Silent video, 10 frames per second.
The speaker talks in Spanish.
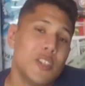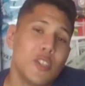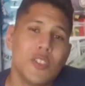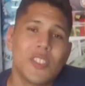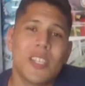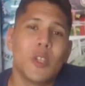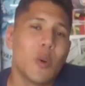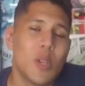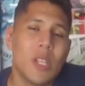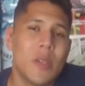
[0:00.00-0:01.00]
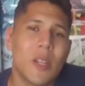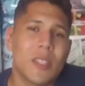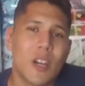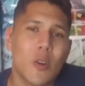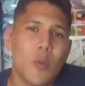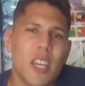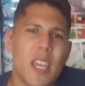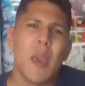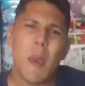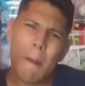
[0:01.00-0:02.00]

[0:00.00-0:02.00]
Entonces todo Bolivia ahora está como que...